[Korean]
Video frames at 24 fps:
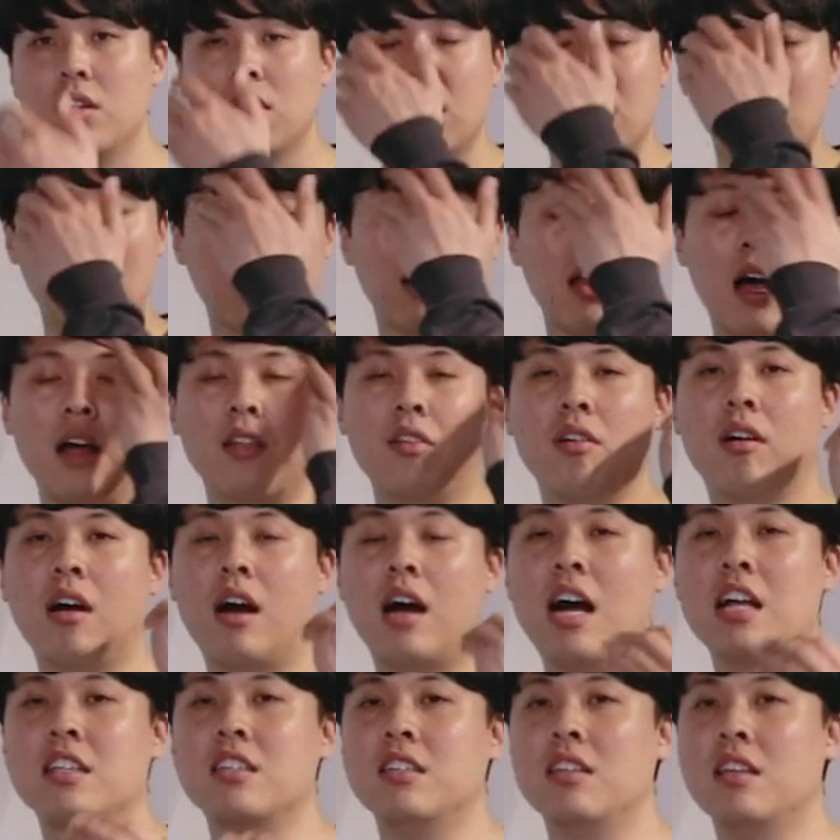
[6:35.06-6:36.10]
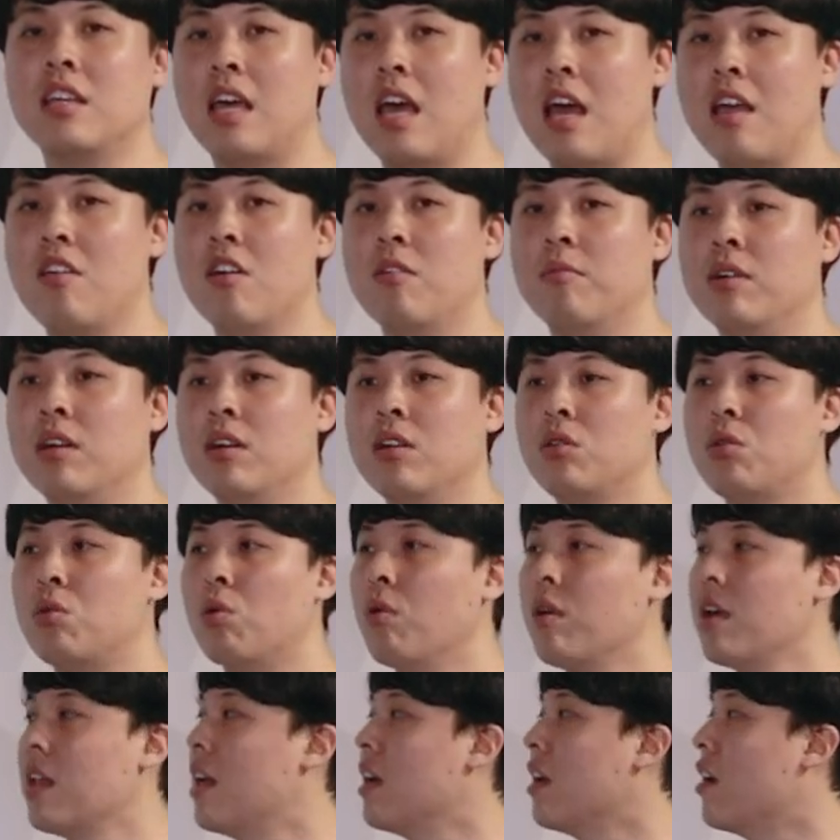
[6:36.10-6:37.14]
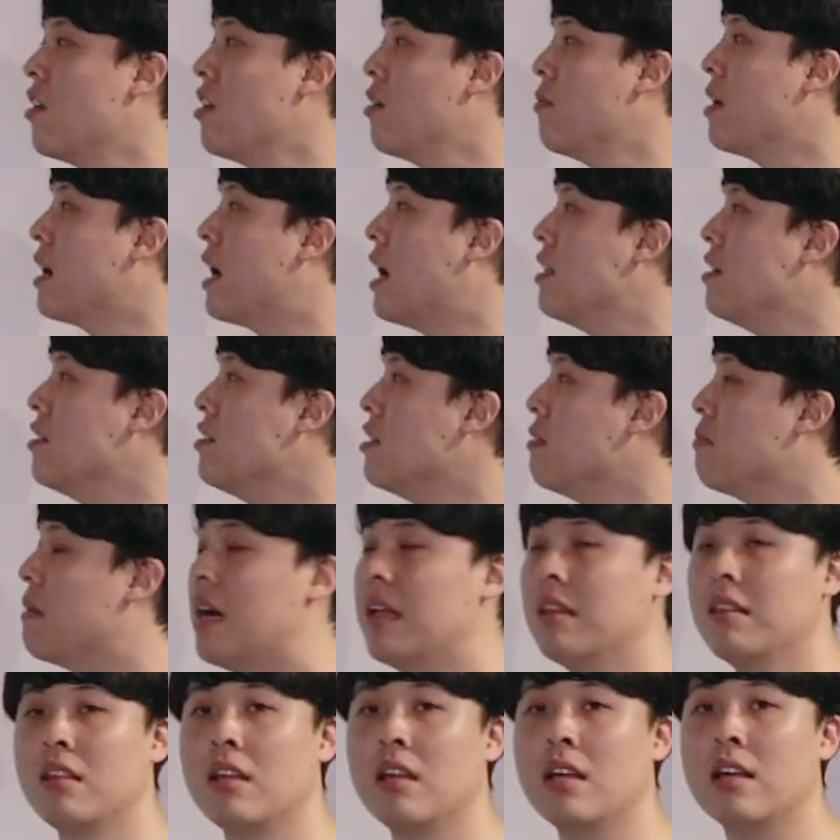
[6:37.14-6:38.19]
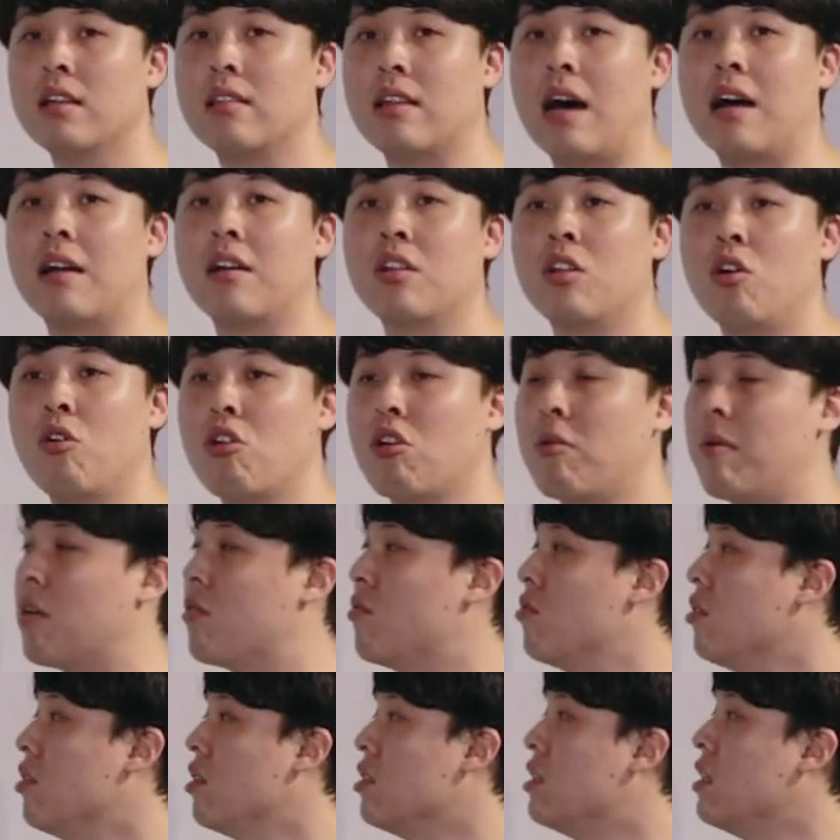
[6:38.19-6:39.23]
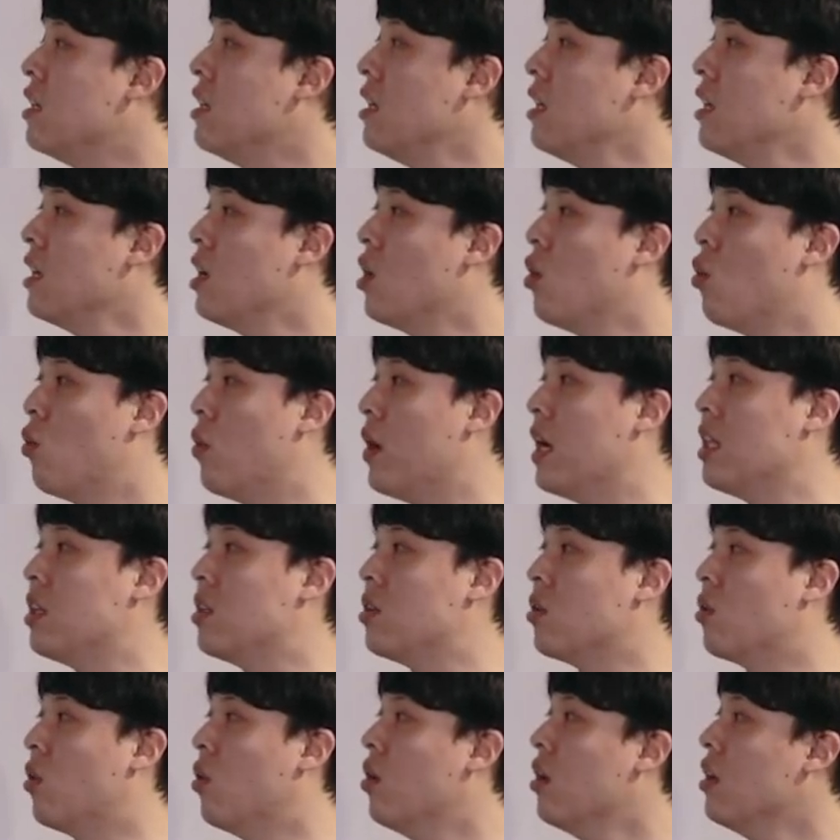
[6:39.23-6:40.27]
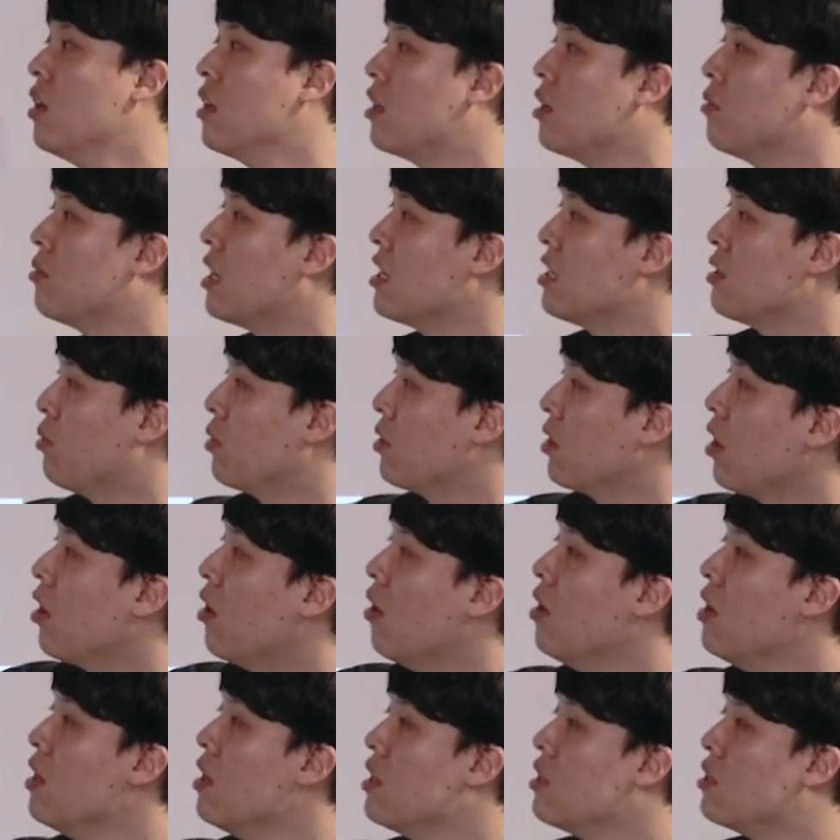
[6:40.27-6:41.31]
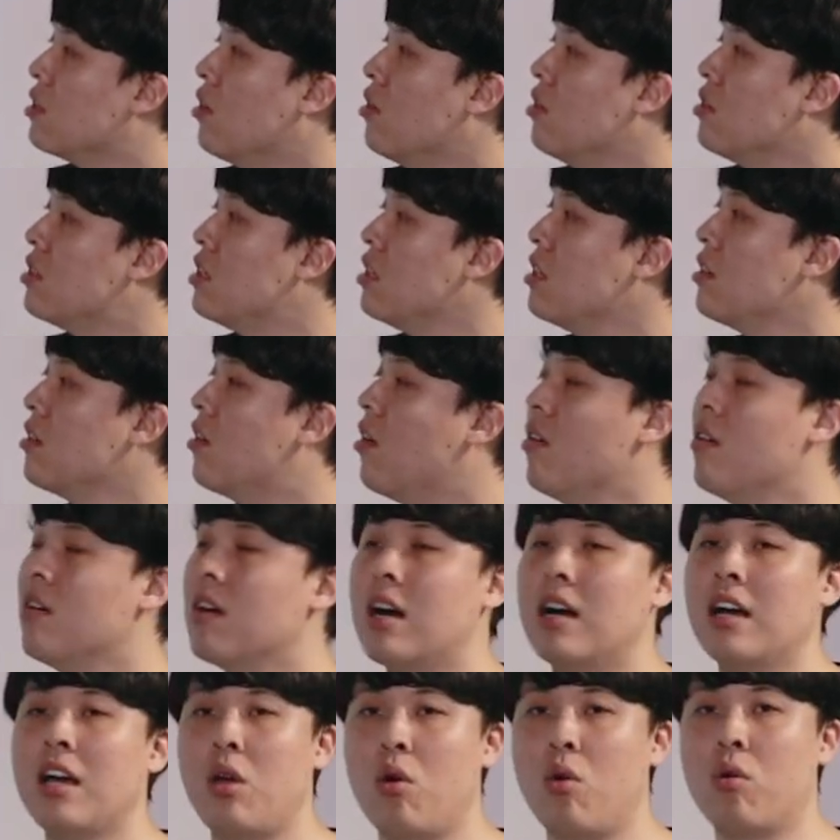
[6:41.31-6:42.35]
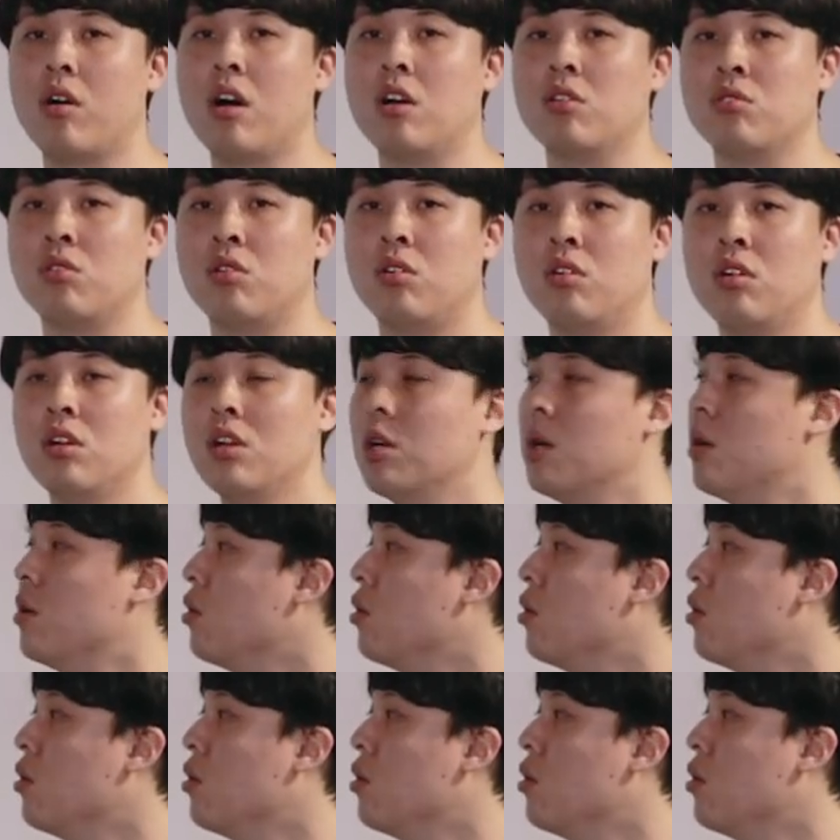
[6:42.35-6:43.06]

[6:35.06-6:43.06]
그 단어가 가지는 개념을 동일한 개념을 가지지만 다른 어휘로 바꾼 것이 웨이트고 그럼 다시 볼게요. 정신 건강의 효과죠.